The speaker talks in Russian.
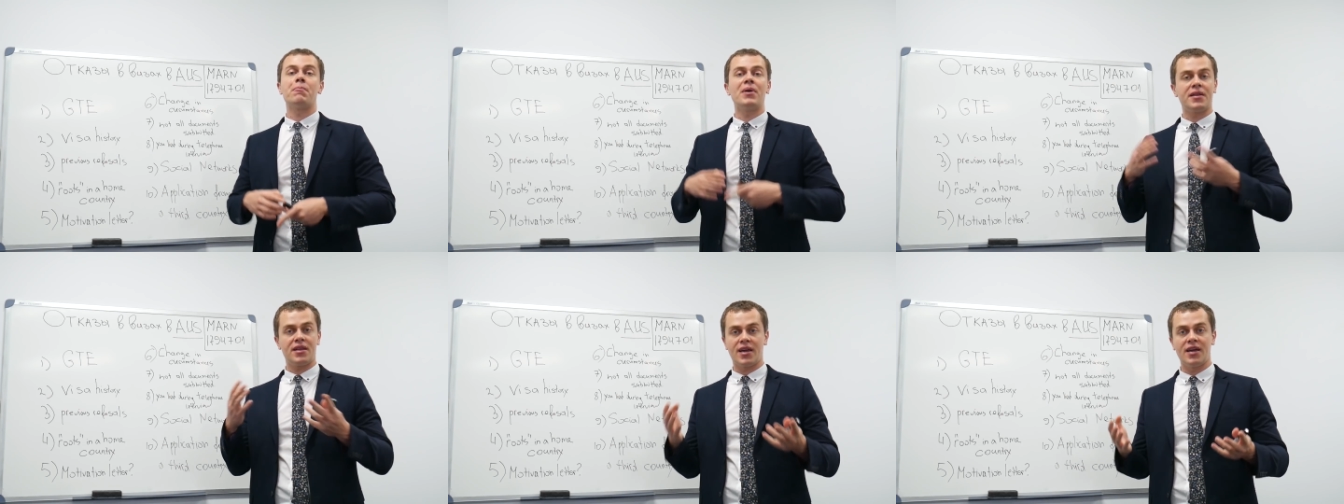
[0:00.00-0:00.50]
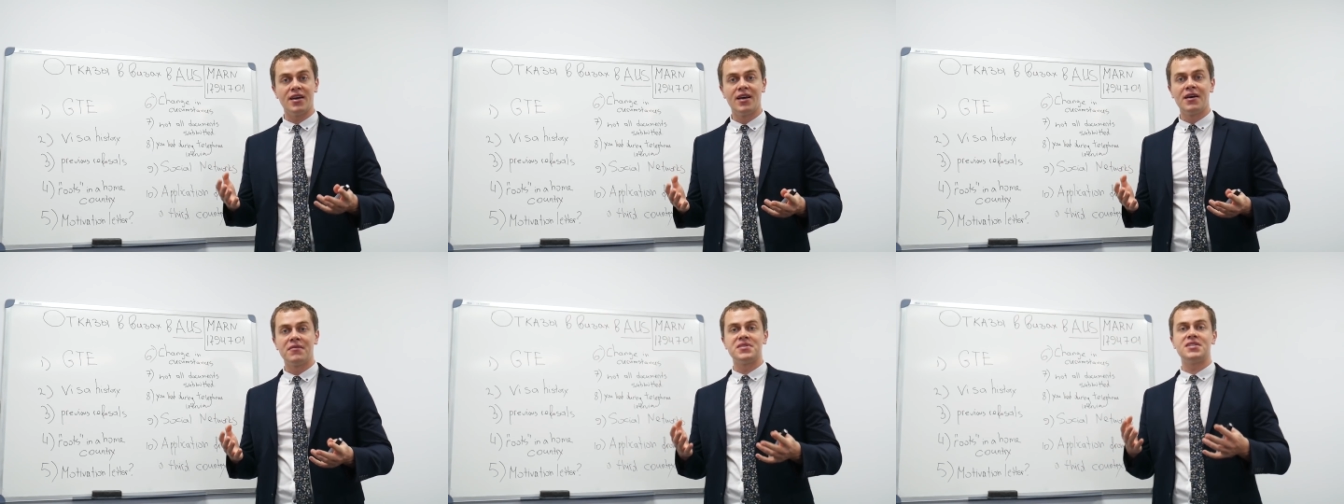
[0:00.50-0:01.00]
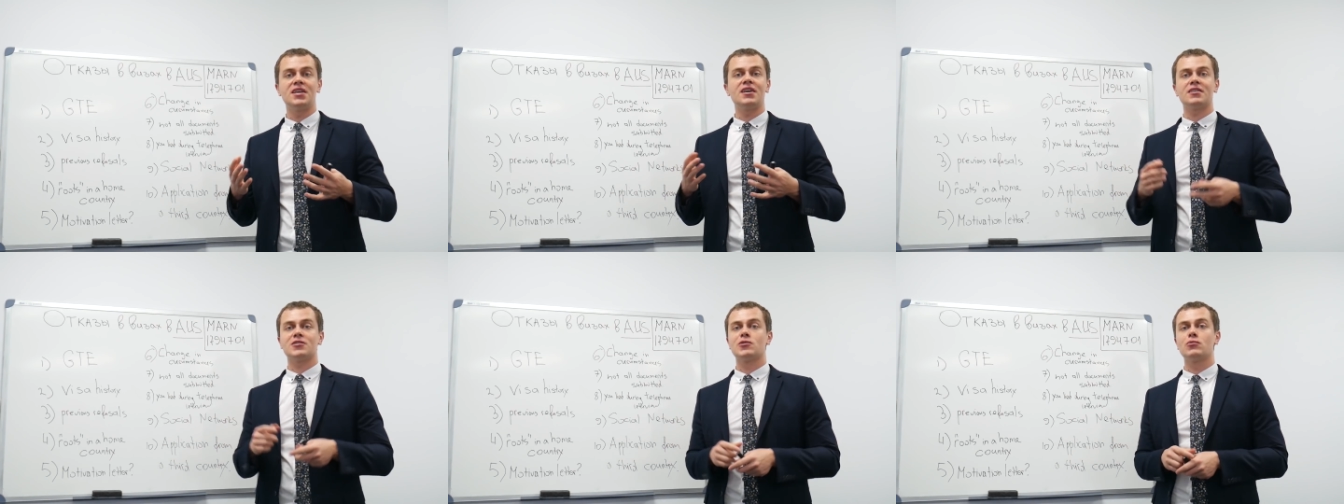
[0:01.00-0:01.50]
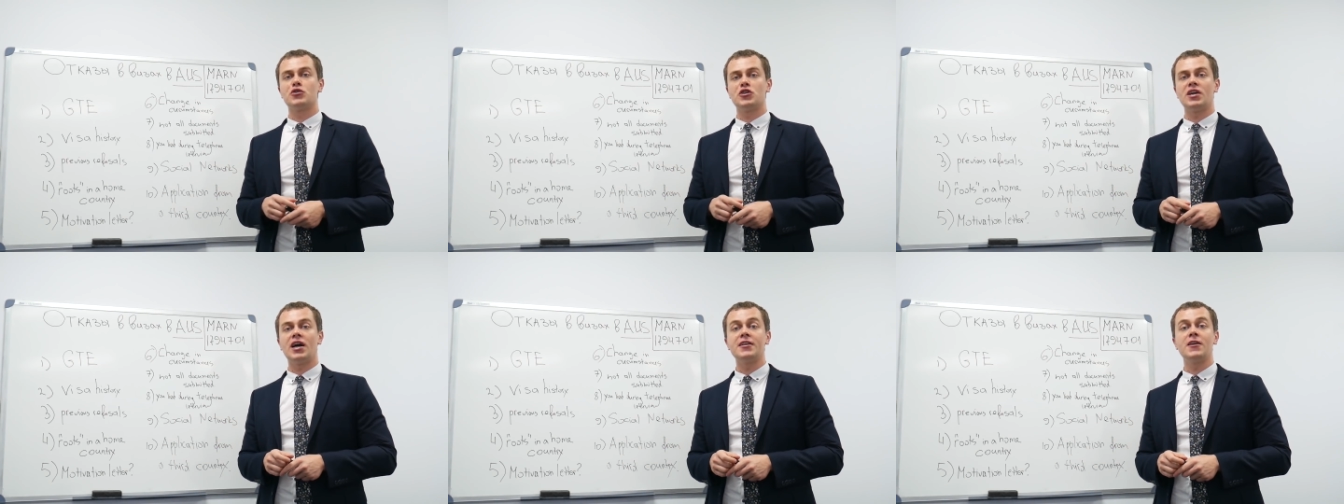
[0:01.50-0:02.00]
Опять-таки, все
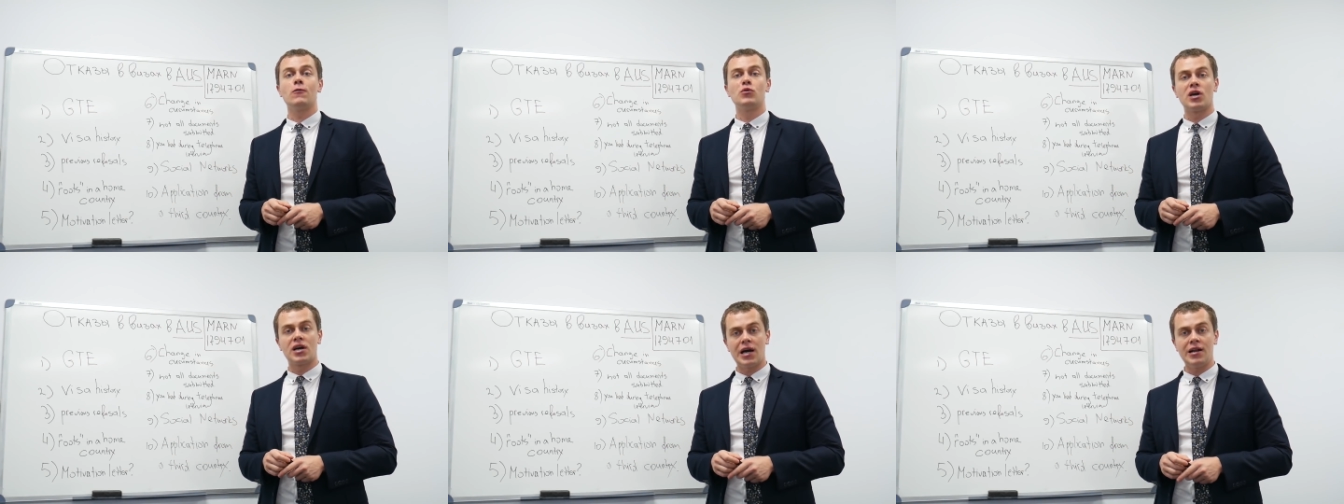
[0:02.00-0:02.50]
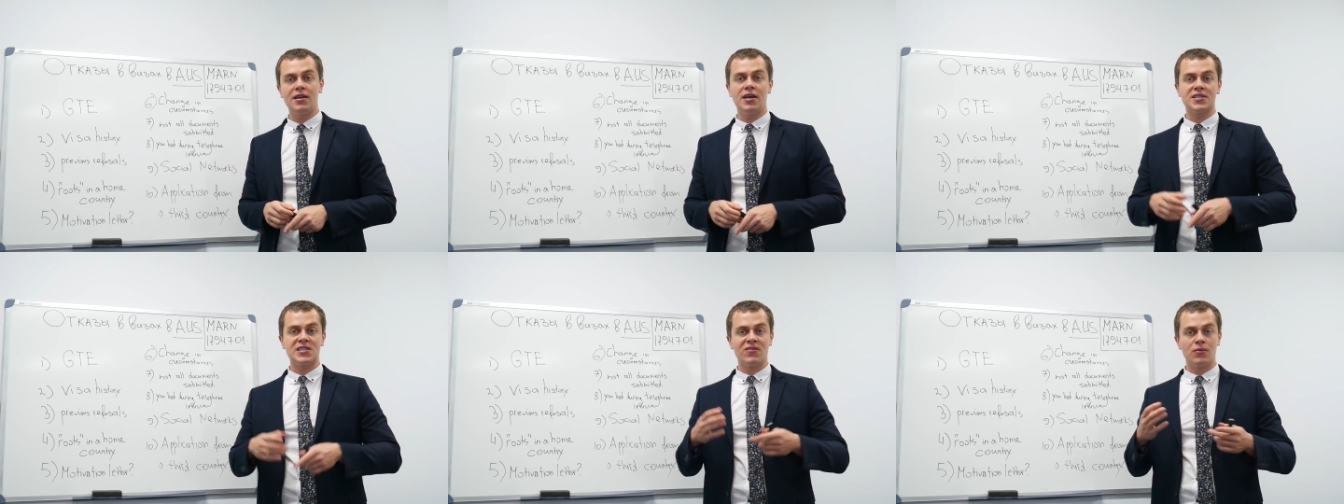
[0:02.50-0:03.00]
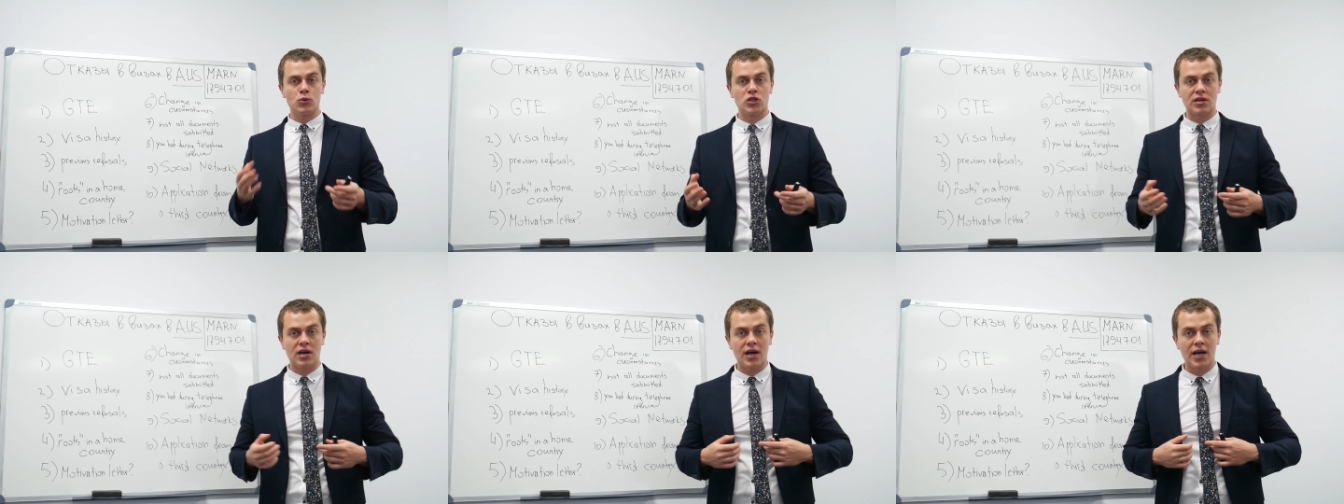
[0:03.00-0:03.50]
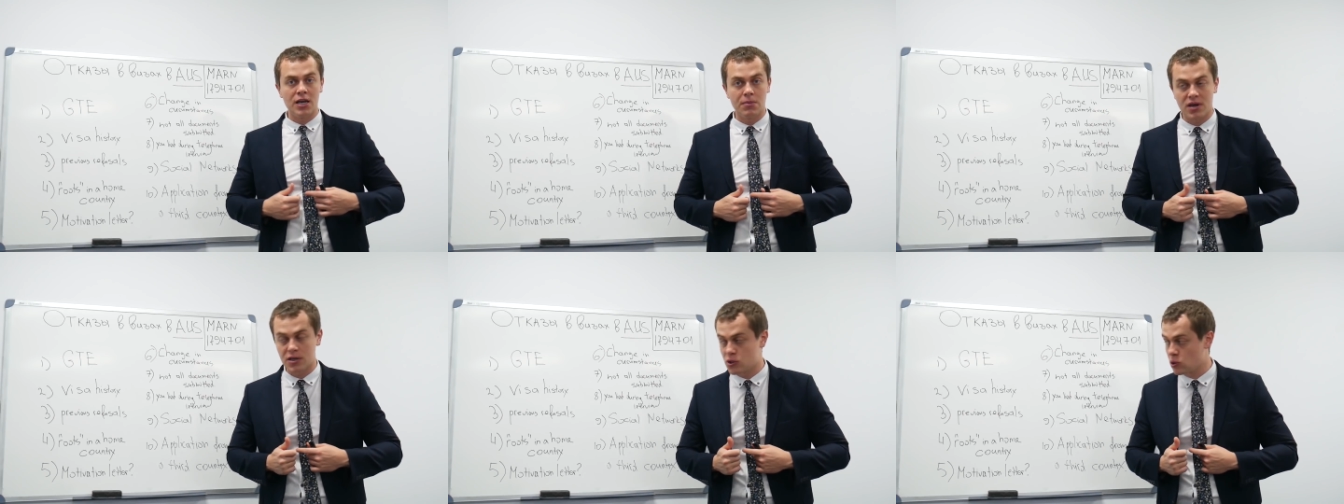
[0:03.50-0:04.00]
случаи, они уникальны. Если вам нужна
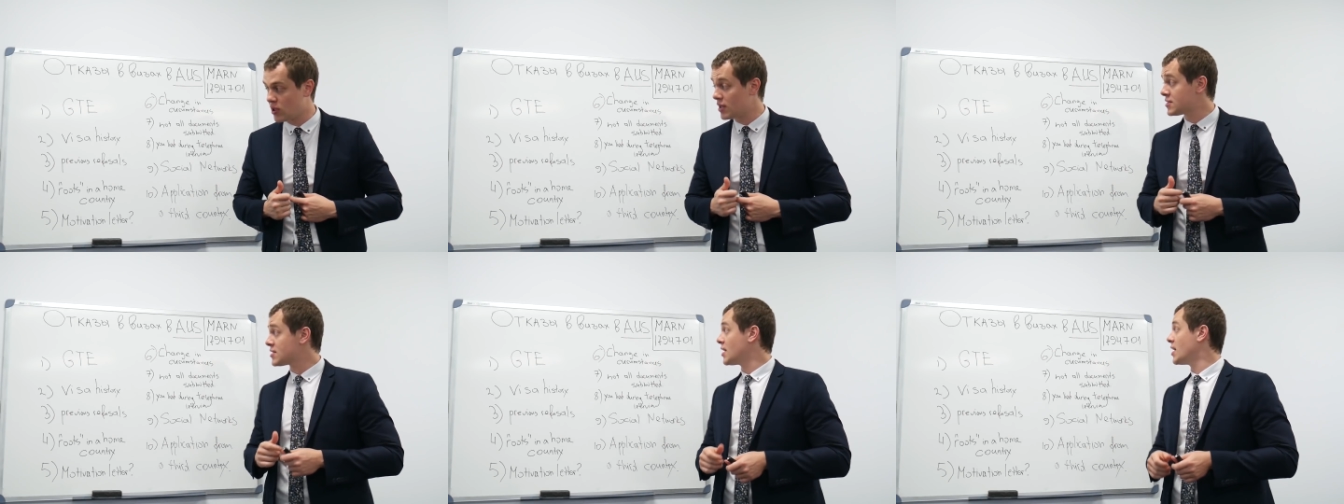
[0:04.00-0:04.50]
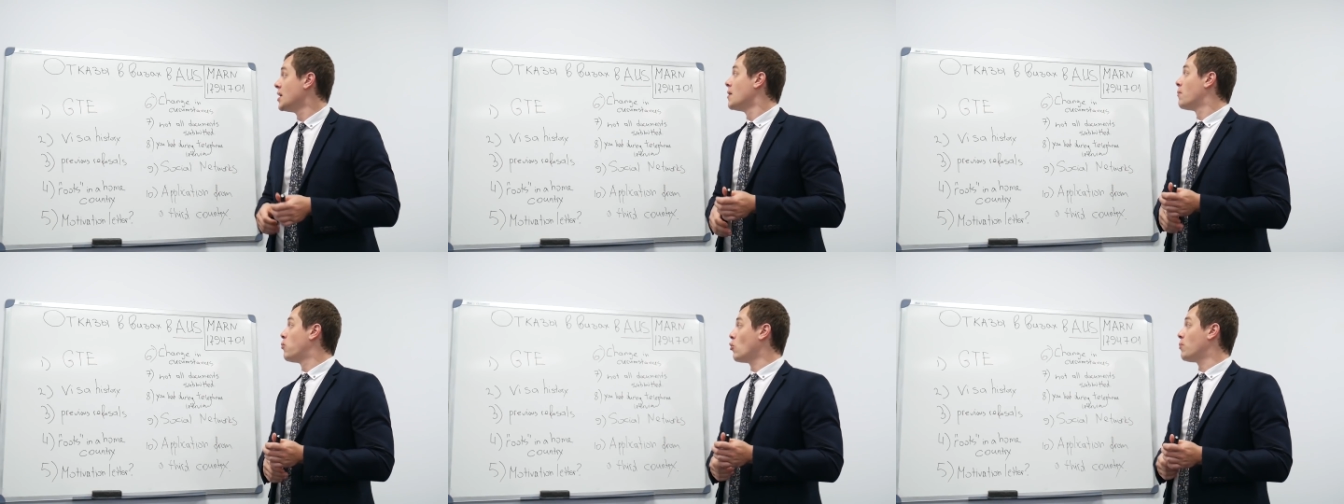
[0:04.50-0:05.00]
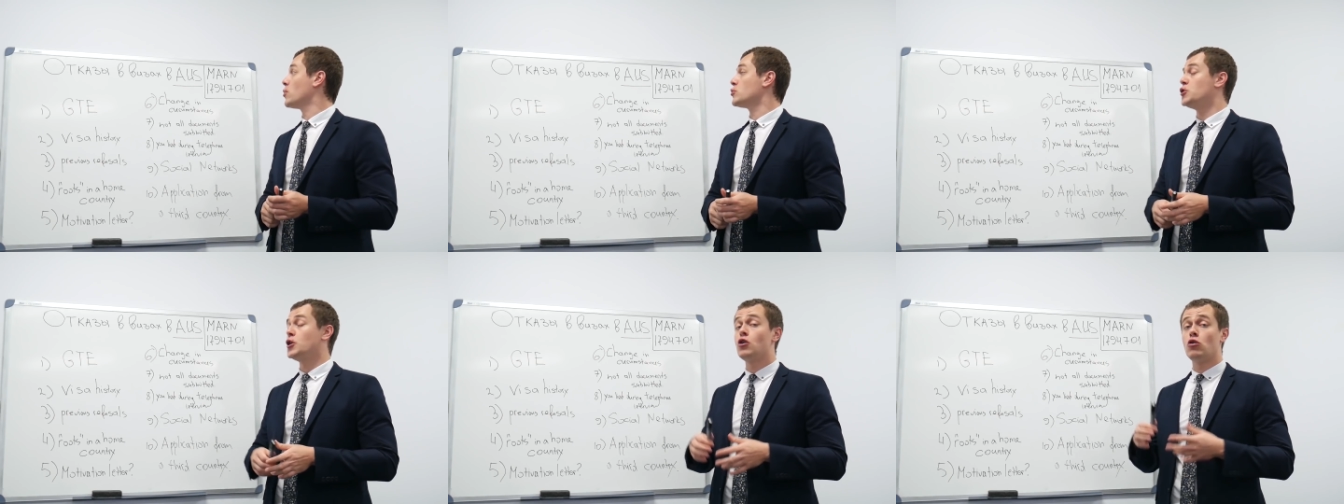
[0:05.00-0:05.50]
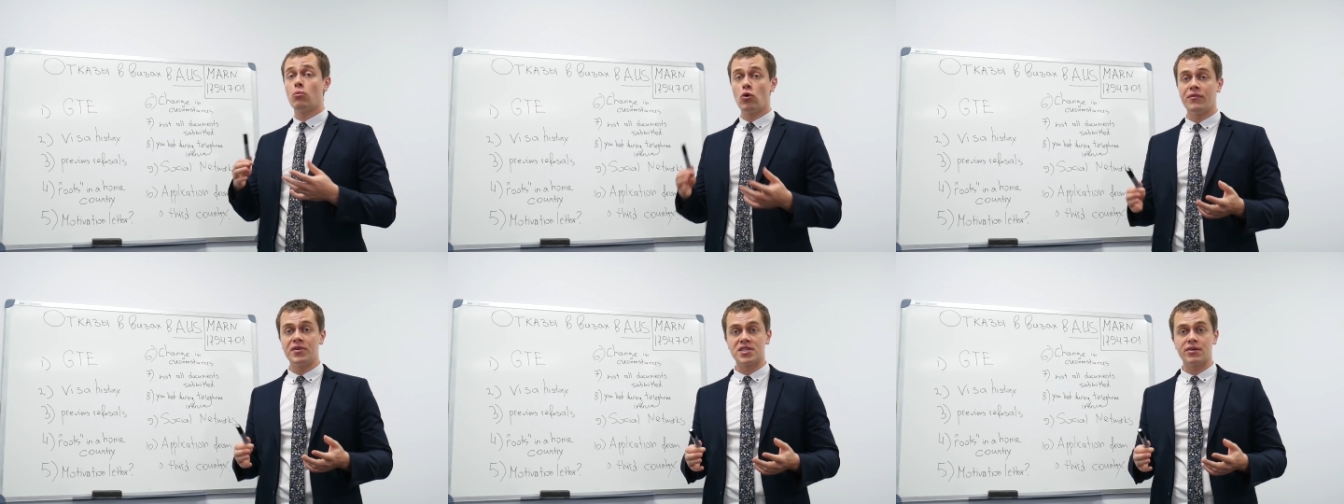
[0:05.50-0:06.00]
какая-либо консультация по получению
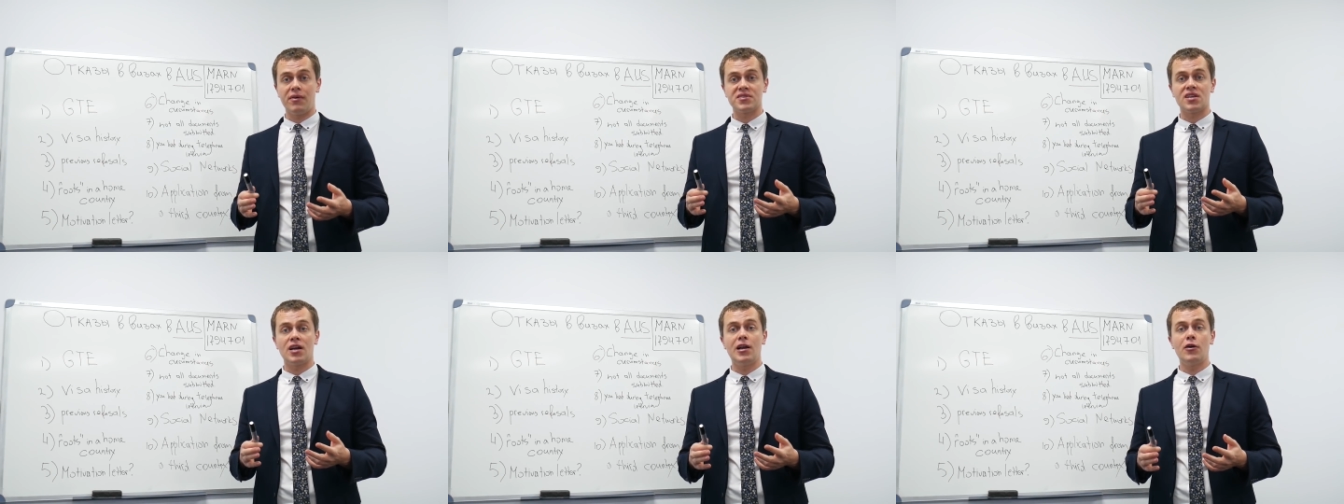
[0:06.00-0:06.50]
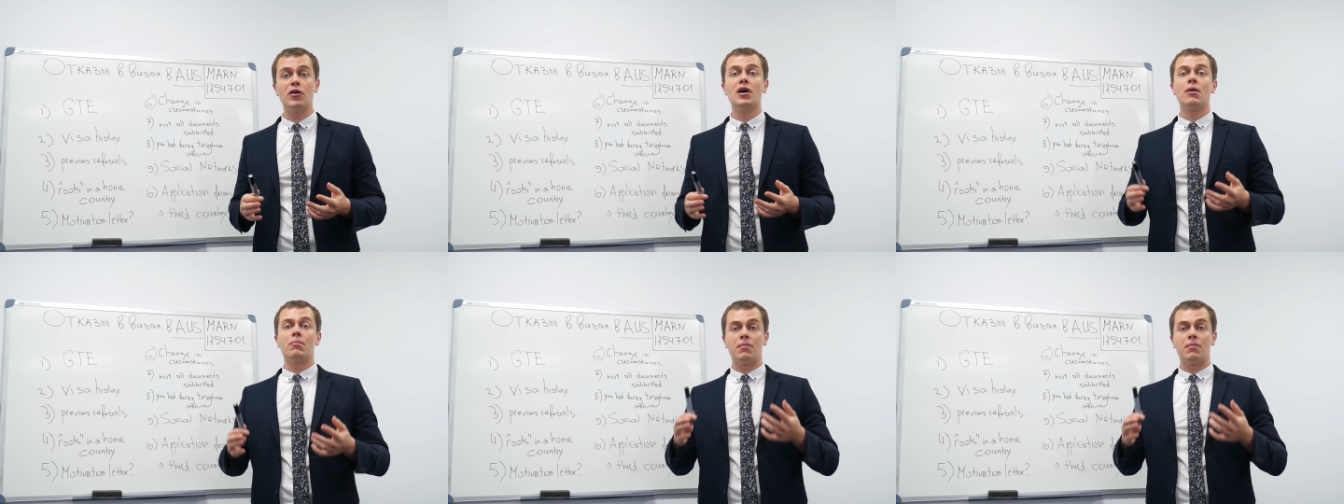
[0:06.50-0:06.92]
любой визы в Австралию,